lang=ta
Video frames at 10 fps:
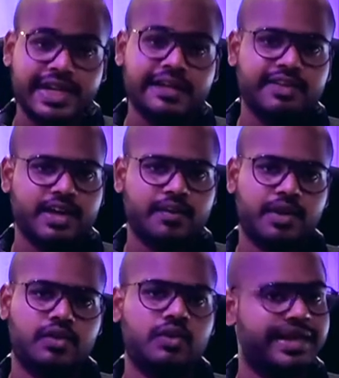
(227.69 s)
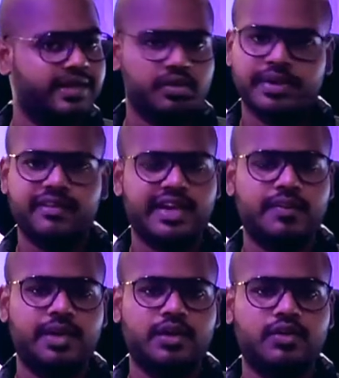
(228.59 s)
நீடு வேறு மாதிரி இருக்கும் ரெக்குவயர்மெண்ட்
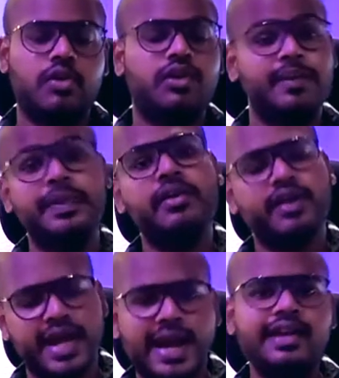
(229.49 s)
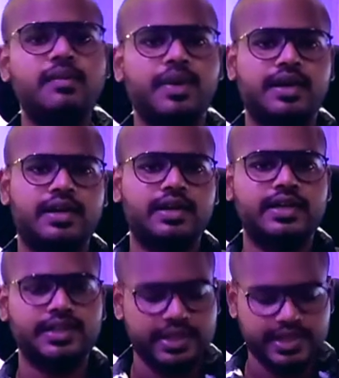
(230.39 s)
வேறு மாதிரி இருக்கும் அவங்க எப்படி அவங்க ஹேண்டில் பண்ணுறாங்க